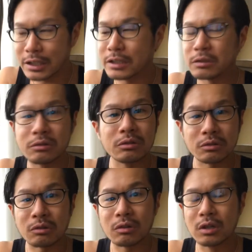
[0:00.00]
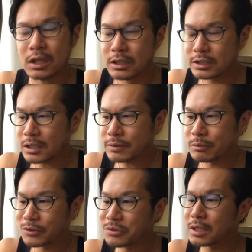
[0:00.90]
結局のところ
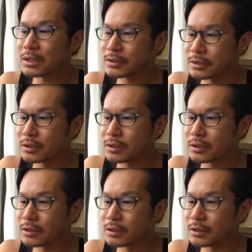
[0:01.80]
サーフィンもそうなんです